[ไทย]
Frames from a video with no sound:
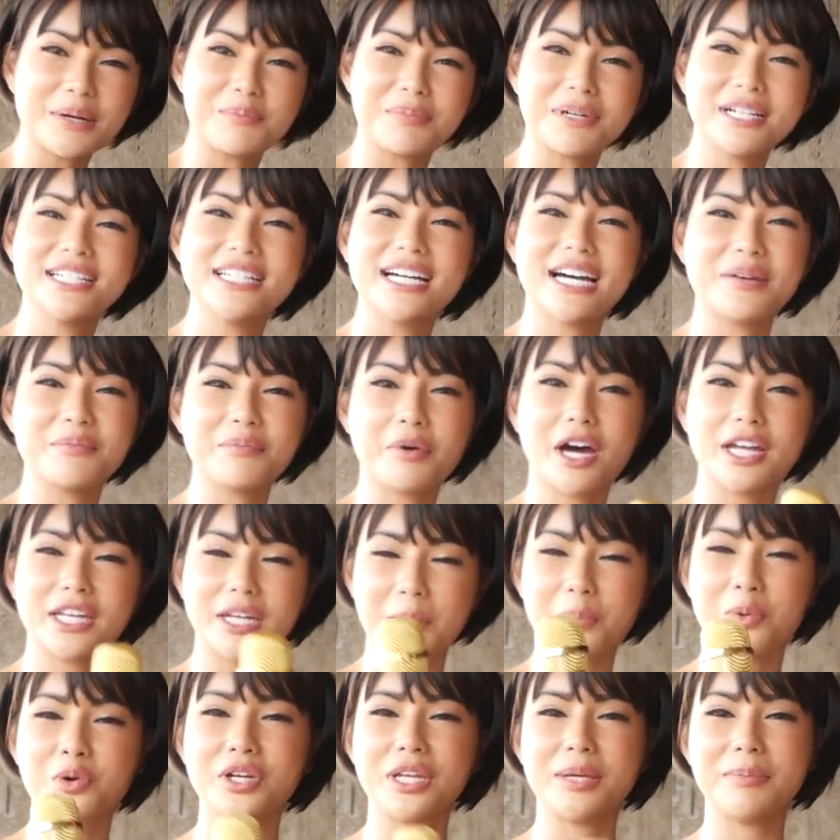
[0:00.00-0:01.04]
กับเพื่อนเพราะเดี๋ย
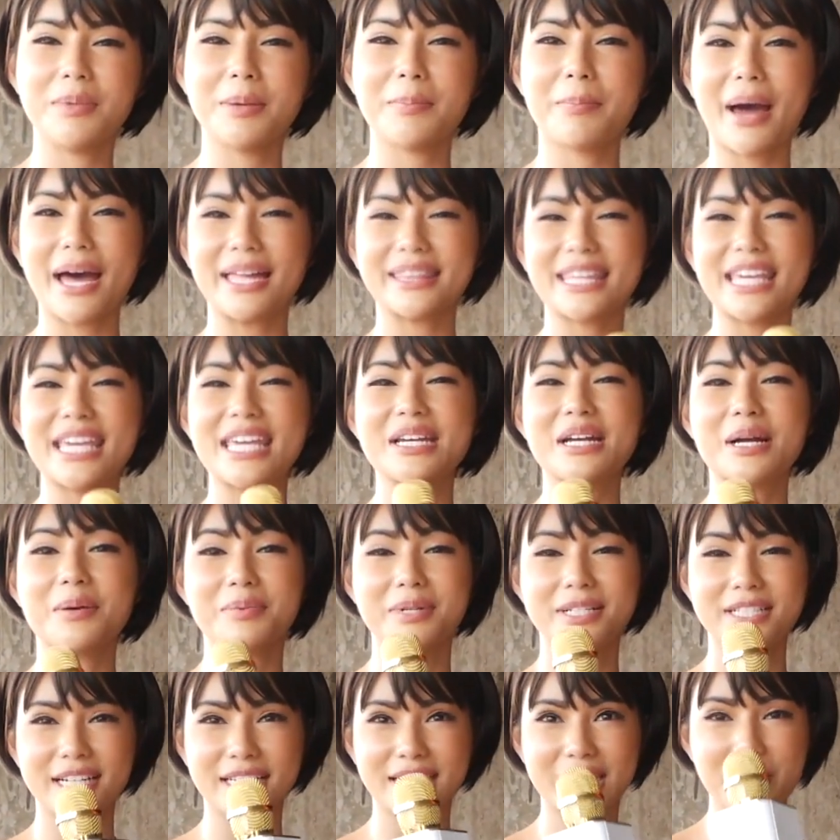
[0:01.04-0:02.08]
วพรุ่งนี้มีปาร์ตี้กับ
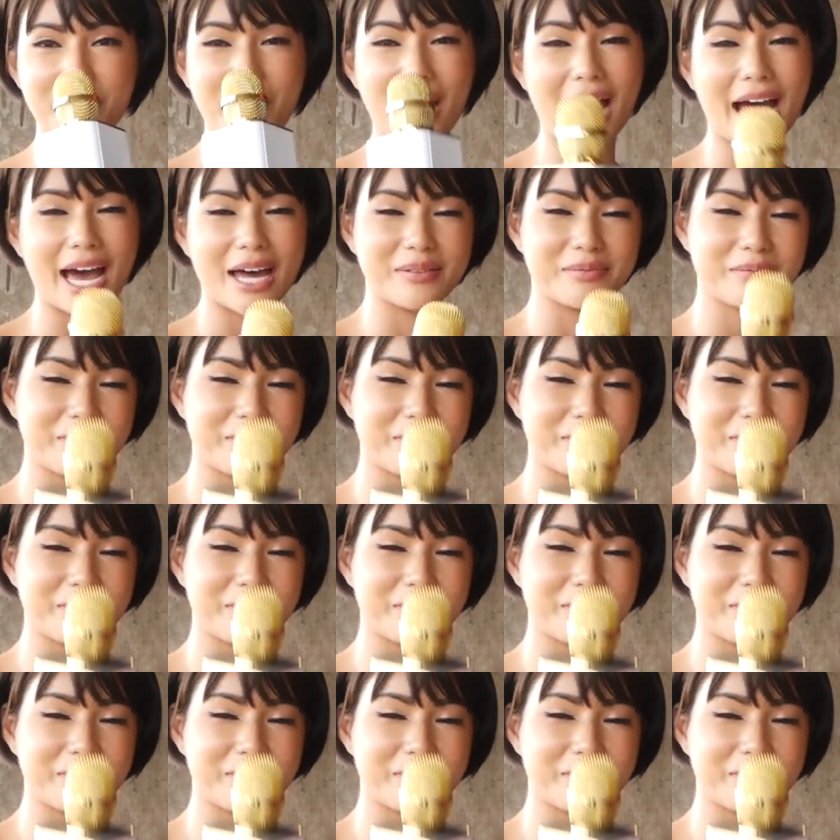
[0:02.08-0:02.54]
เพื่อนที่บ้าน